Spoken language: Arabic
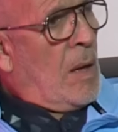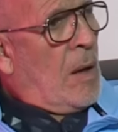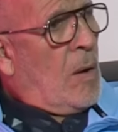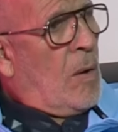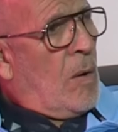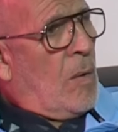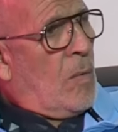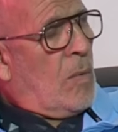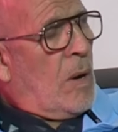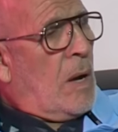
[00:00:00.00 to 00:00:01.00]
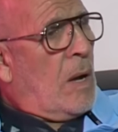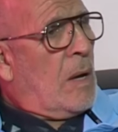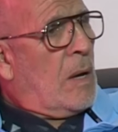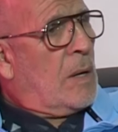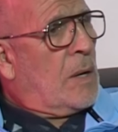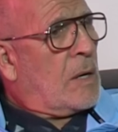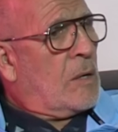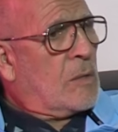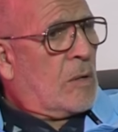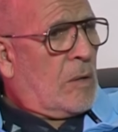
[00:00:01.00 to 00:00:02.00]
سي الحاج آه، انا
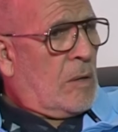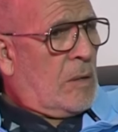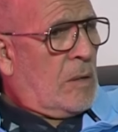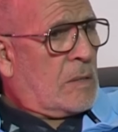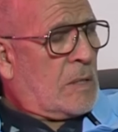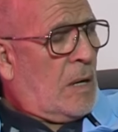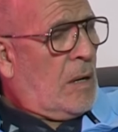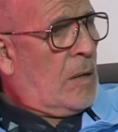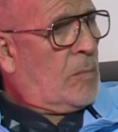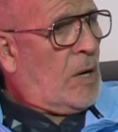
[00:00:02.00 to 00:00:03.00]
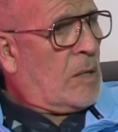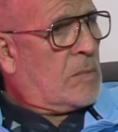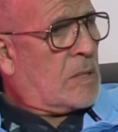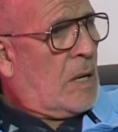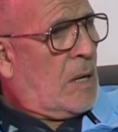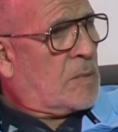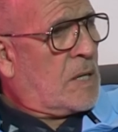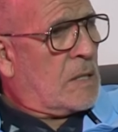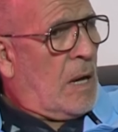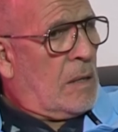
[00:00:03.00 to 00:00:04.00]
كنظن تحل بواحد المساله
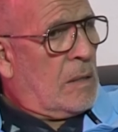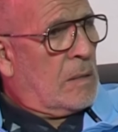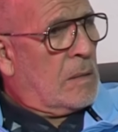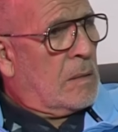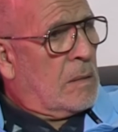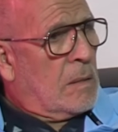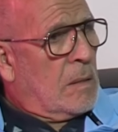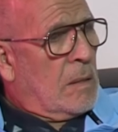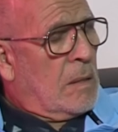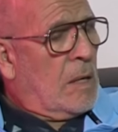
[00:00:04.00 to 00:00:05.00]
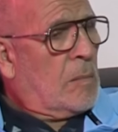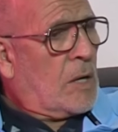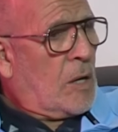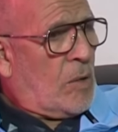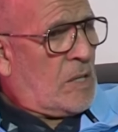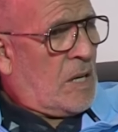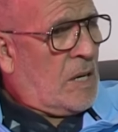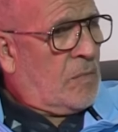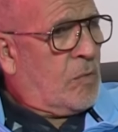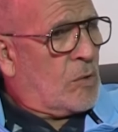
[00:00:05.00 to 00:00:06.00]
بسيطه لان ملي كيوقع
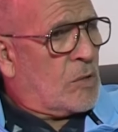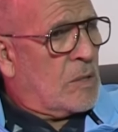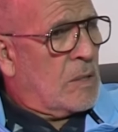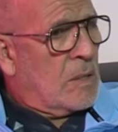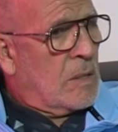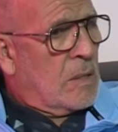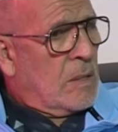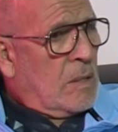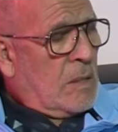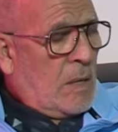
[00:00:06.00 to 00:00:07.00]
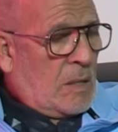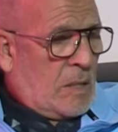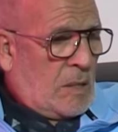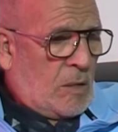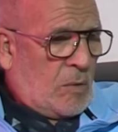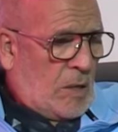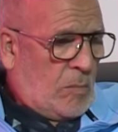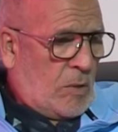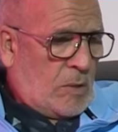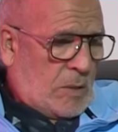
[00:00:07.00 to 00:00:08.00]
تنافس خصنا ندير واحد
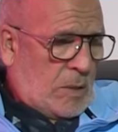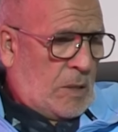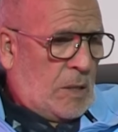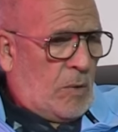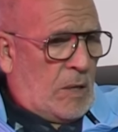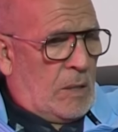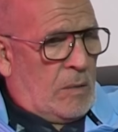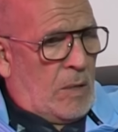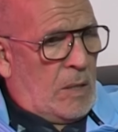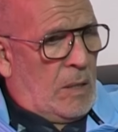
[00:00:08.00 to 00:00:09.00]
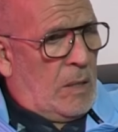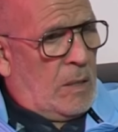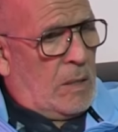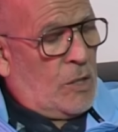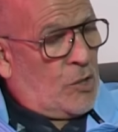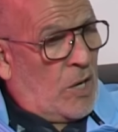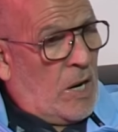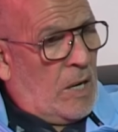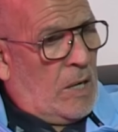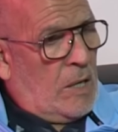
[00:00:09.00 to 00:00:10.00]
الم... يعني واحد واحد
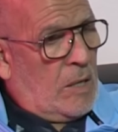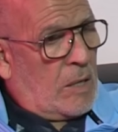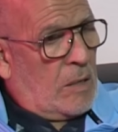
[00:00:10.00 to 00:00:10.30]
الاجراء اللي